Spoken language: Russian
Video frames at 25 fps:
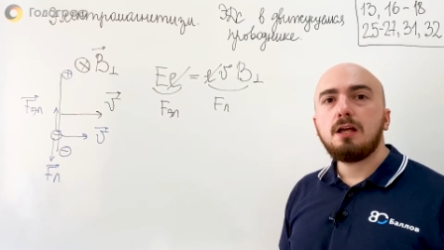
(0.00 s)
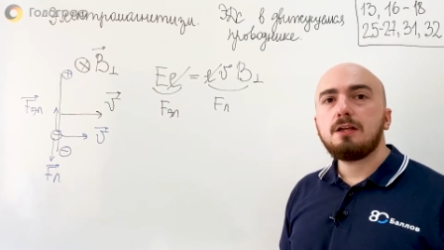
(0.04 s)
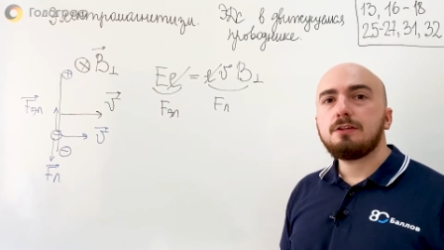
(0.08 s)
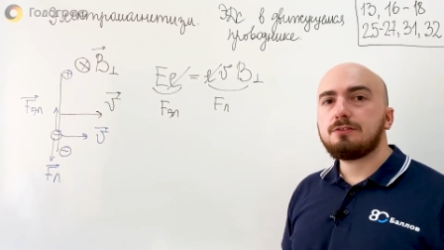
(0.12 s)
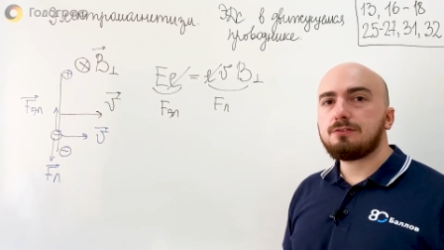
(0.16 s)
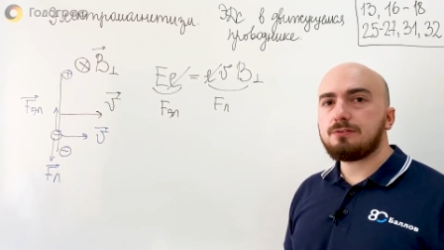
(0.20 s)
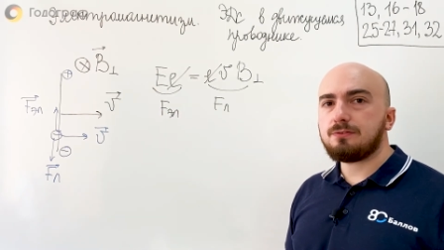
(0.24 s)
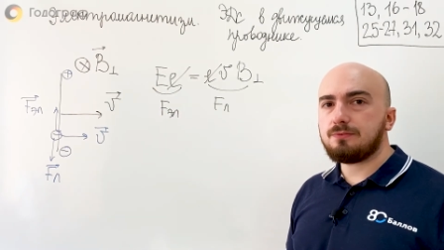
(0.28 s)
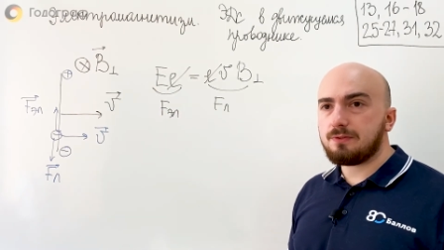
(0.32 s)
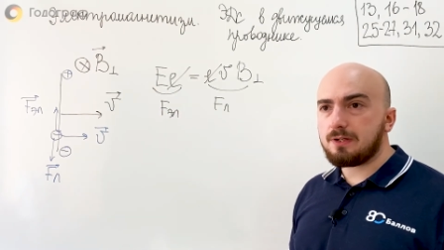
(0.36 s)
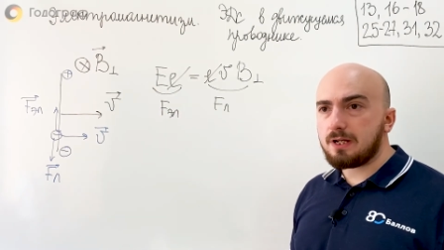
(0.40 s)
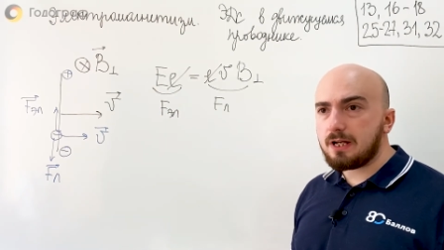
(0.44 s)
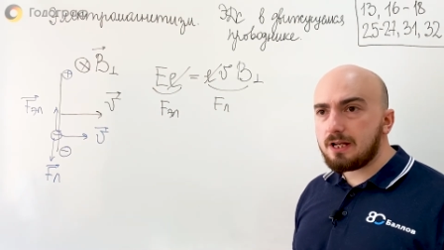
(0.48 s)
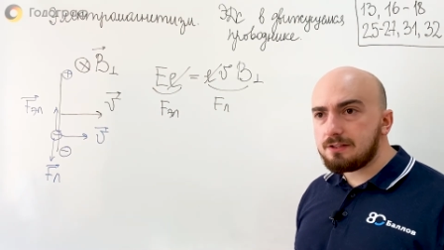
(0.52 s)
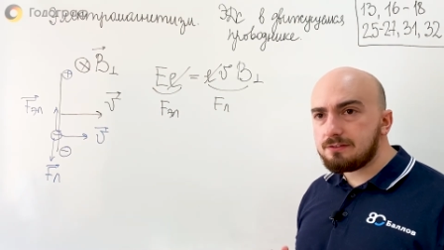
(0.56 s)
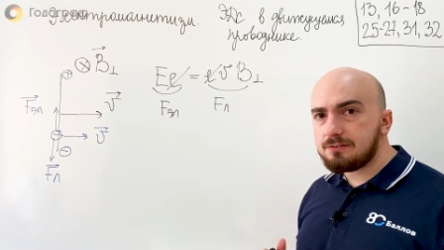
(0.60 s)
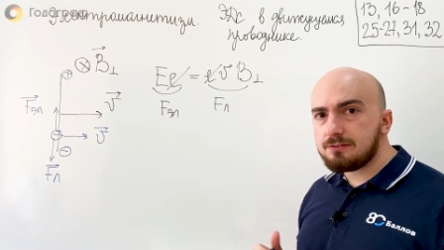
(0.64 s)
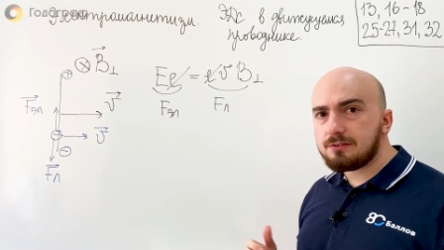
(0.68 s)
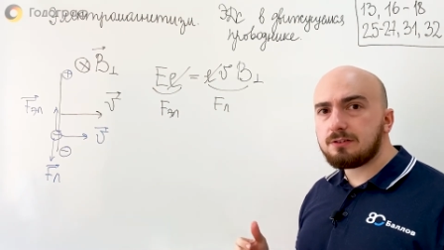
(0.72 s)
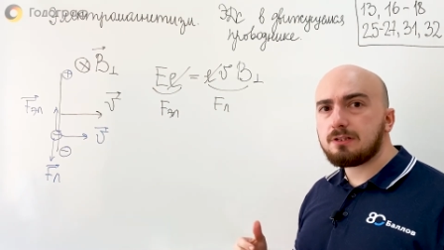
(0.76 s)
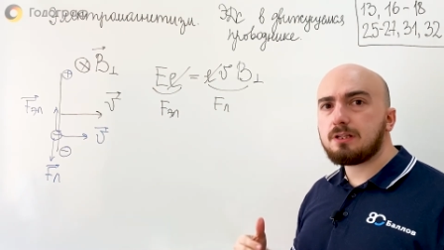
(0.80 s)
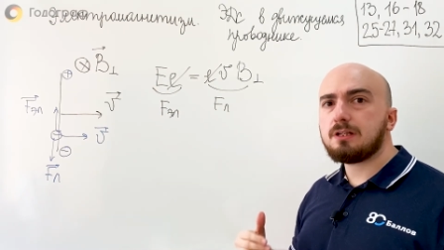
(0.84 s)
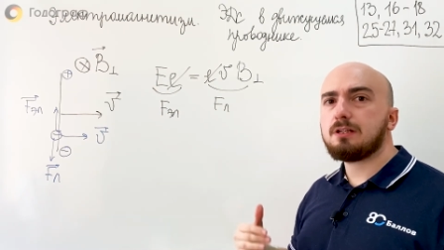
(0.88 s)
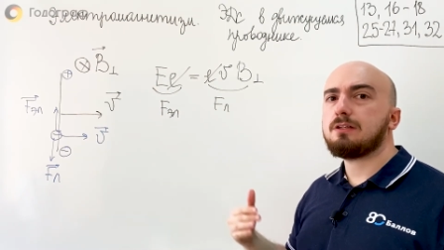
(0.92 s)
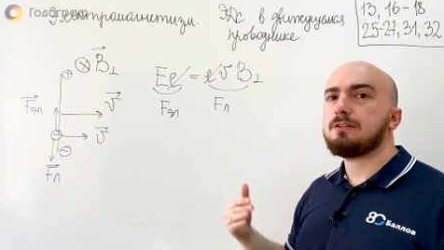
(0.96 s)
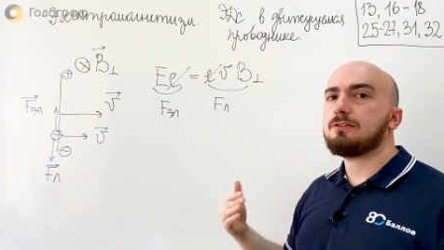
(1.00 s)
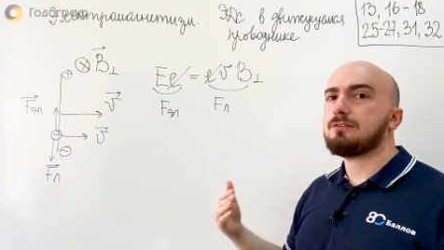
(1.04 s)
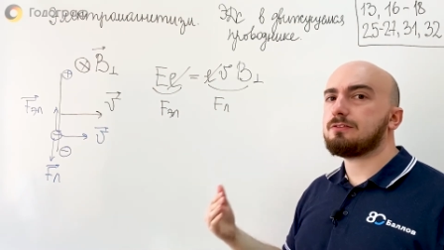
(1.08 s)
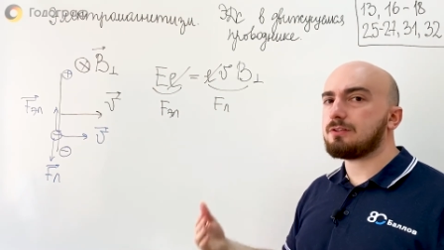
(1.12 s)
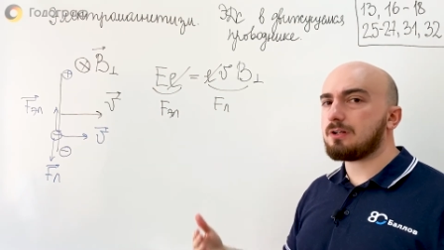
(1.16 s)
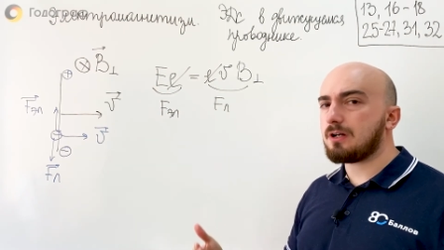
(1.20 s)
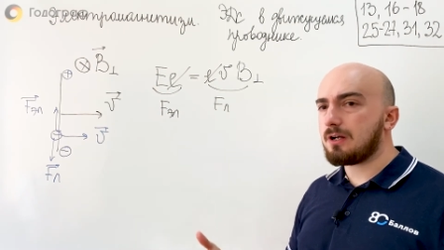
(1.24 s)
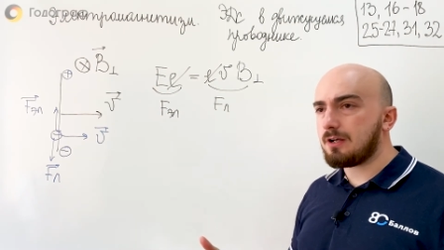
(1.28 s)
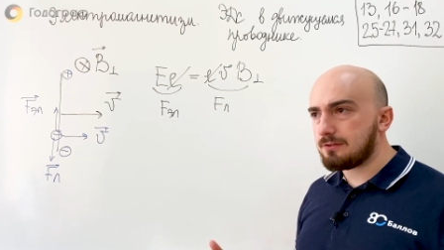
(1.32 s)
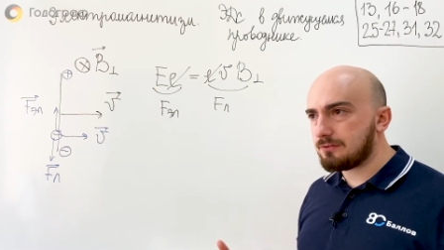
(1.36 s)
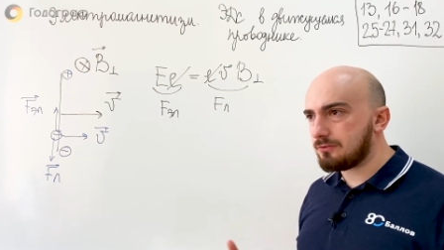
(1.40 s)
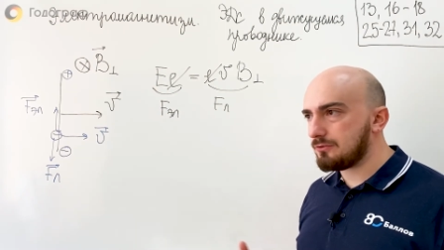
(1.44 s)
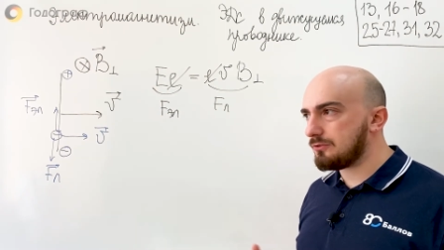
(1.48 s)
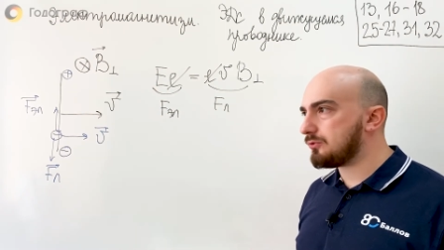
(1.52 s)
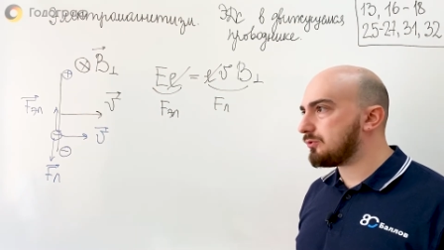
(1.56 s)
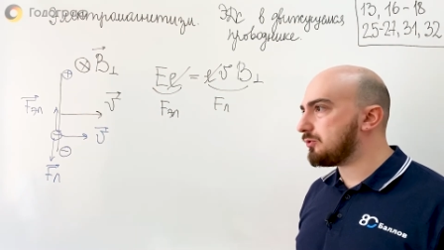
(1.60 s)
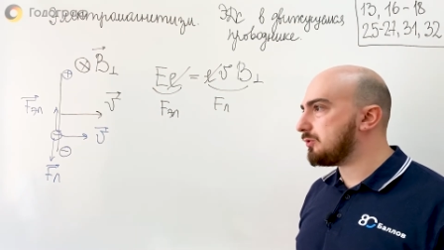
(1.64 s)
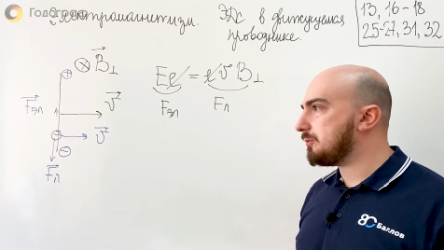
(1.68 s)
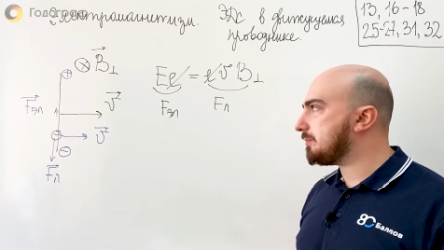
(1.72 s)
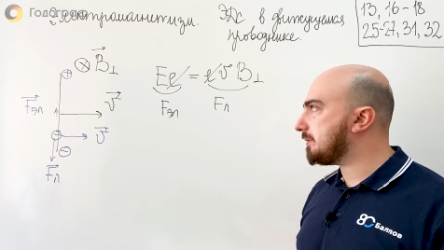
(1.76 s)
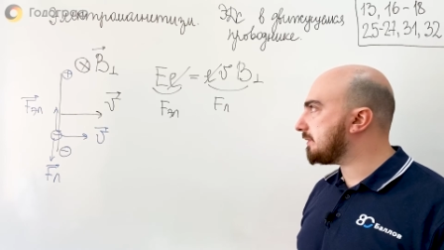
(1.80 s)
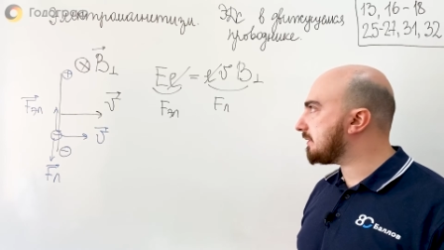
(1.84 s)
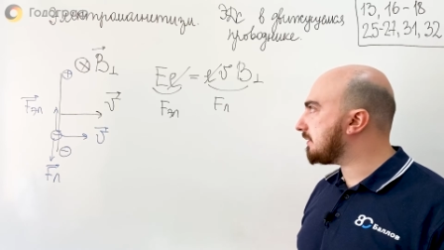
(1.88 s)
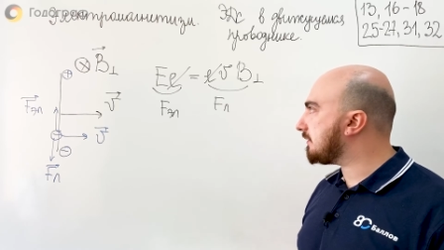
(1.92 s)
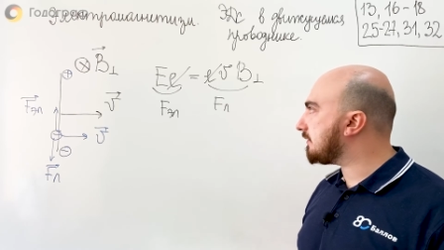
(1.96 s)
связана с
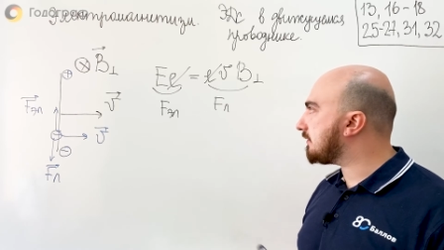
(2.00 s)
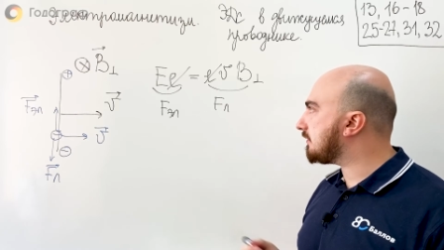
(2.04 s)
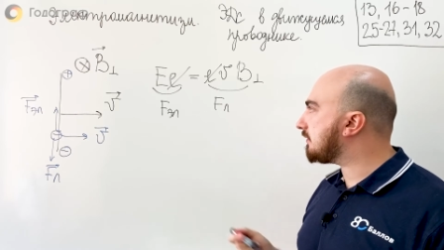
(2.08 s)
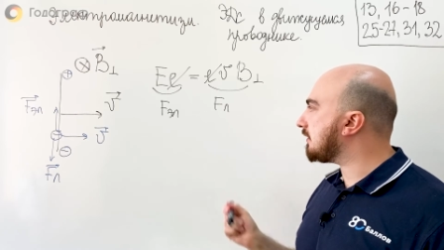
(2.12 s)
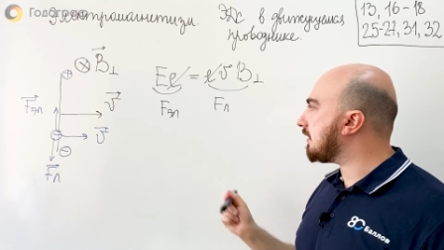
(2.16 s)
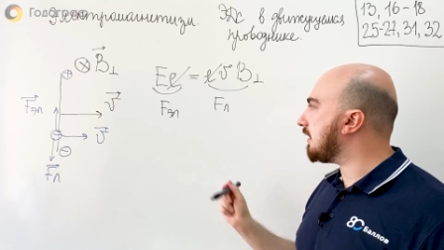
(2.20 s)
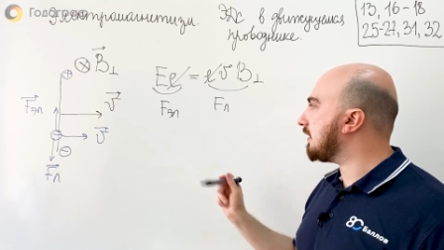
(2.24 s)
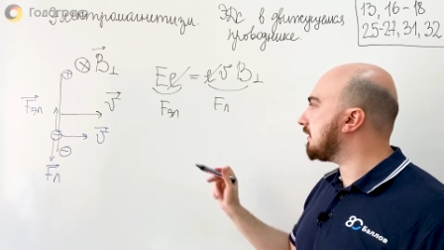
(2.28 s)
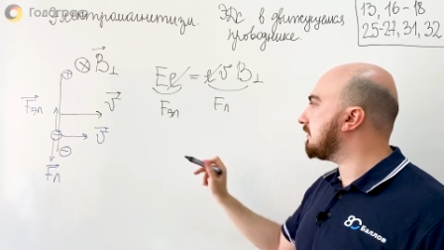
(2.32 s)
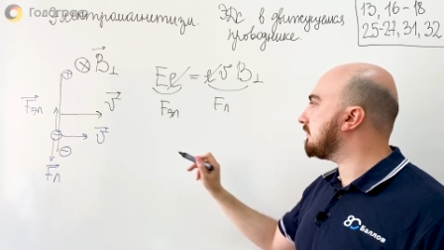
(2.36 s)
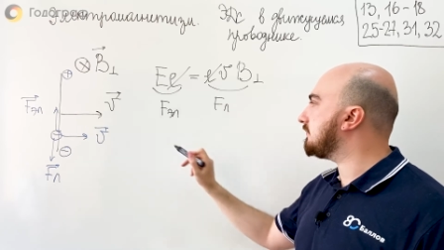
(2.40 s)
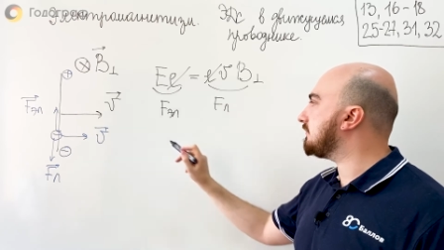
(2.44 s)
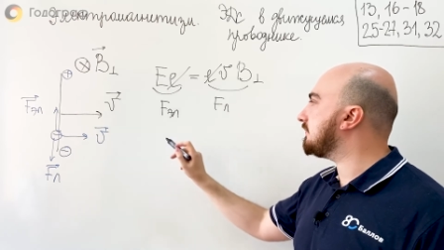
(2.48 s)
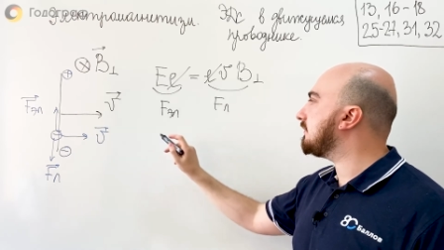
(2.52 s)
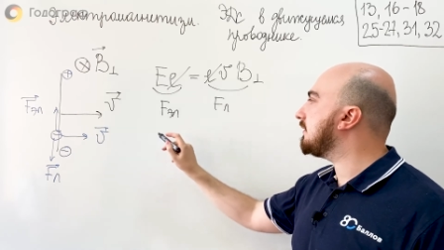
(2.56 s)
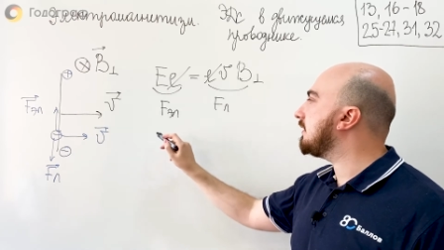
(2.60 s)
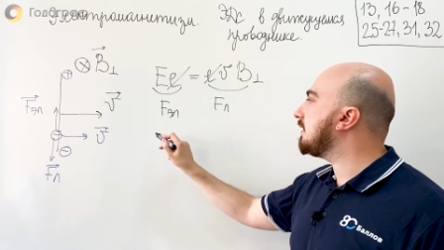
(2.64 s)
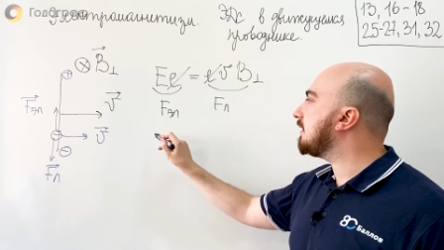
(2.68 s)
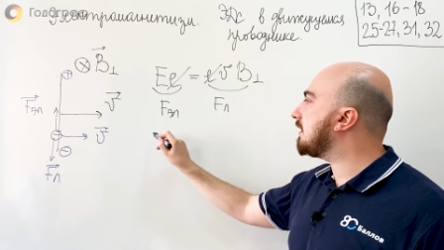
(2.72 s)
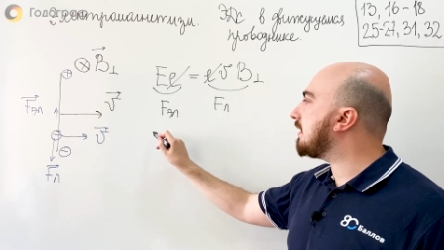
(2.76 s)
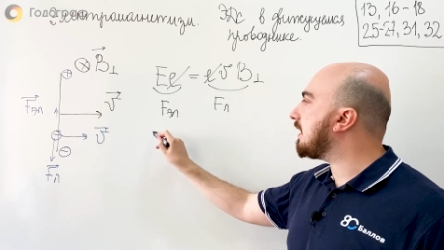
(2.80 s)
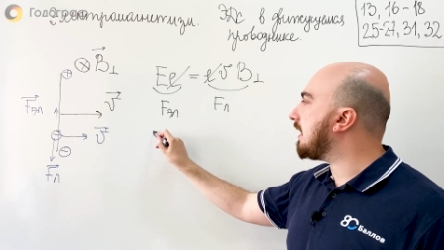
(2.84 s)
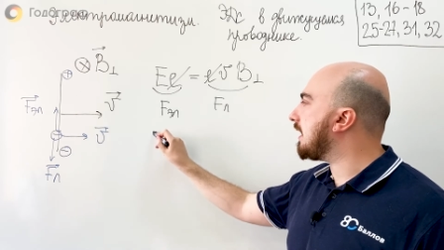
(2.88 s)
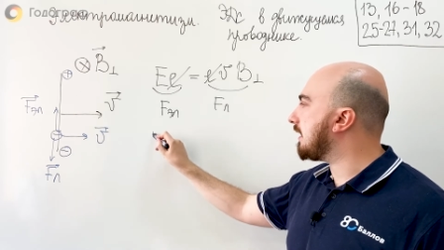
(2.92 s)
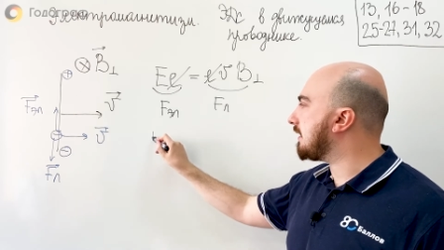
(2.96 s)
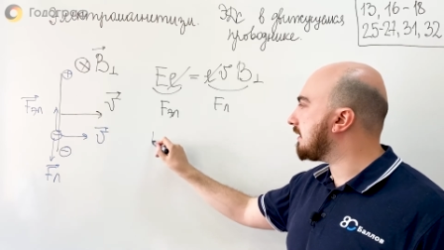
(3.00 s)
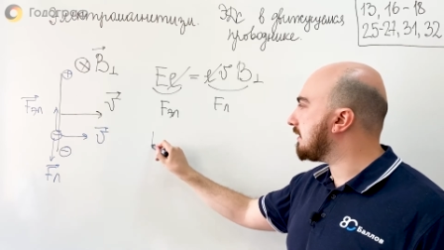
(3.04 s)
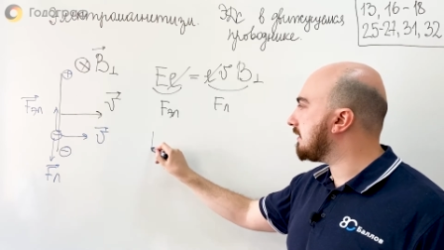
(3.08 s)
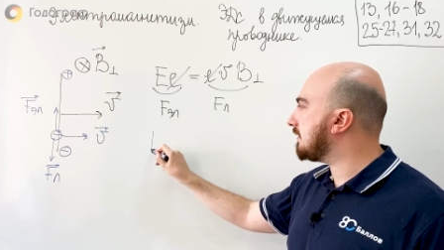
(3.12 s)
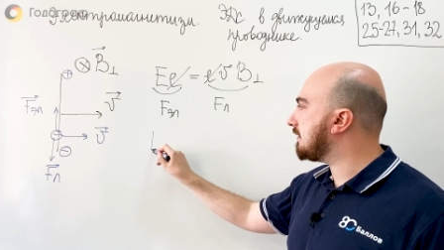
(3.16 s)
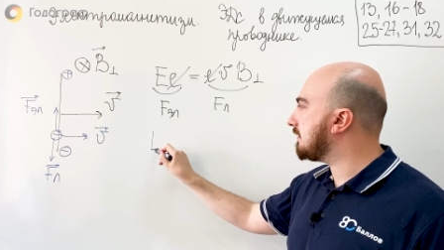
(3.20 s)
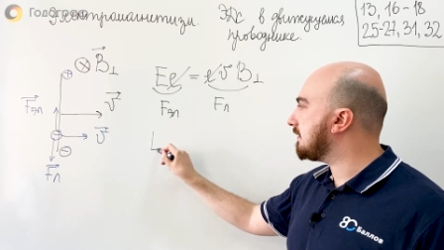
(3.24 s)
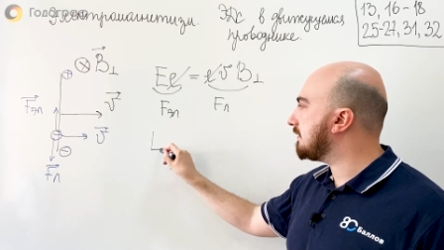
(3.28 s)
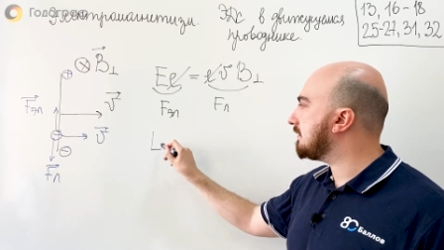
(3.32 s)
разностью потенциалов. Как?